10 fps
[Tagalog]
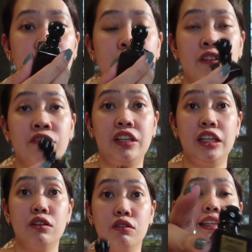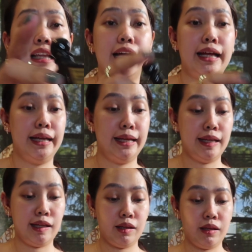Portofino na
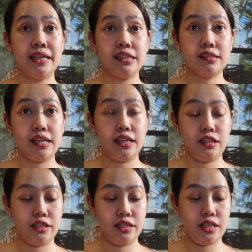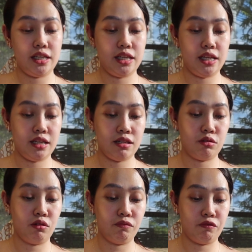bestseller ni
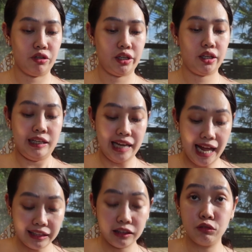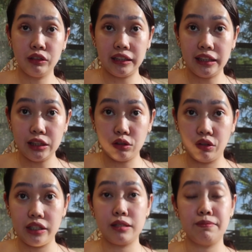Tom Ford. Lahat ng
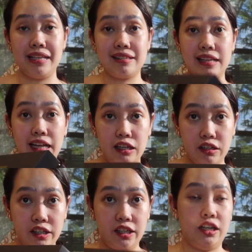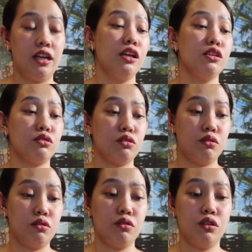nandito is bestseller.
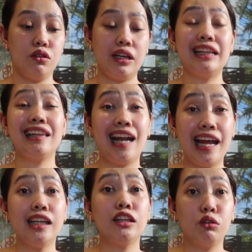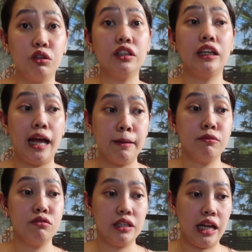So, you can try it on nga
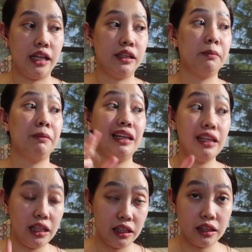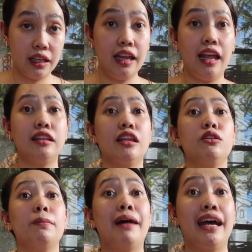muna na maliit and
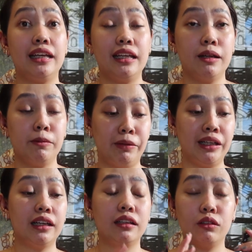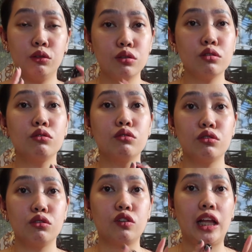then you buy, pagka
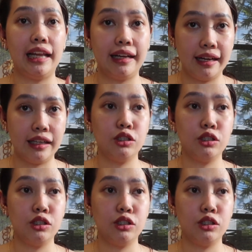gustong-gusto nyo talaga